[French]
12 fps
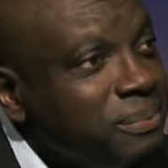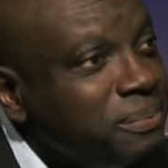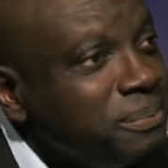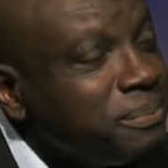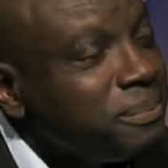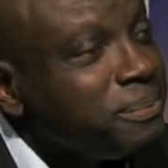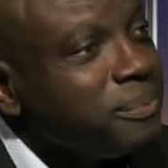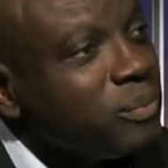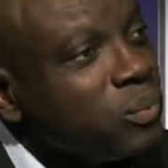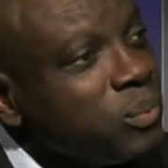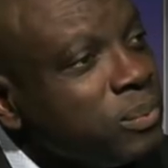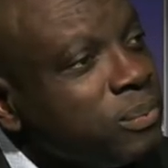Euh,
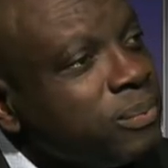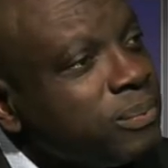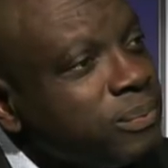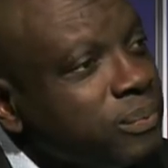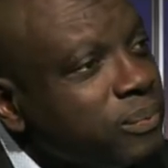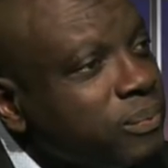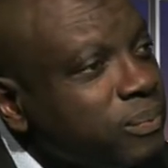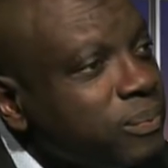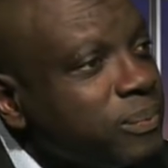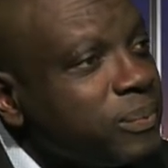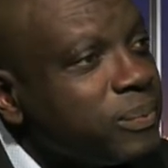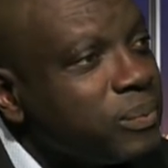on, va se poser pour que
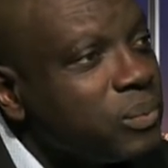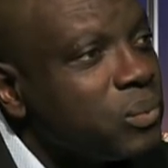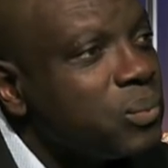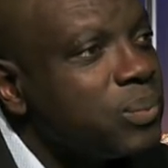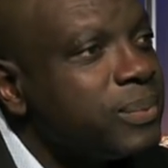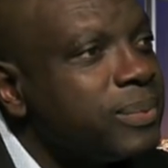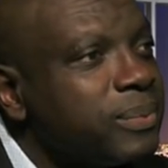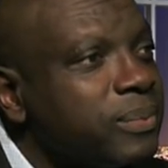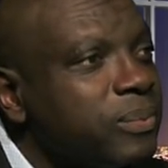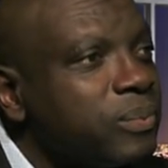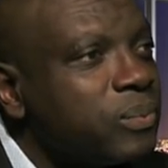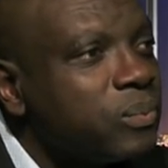ceux qui nous écoutent
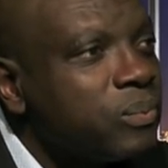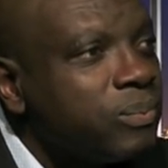là puissent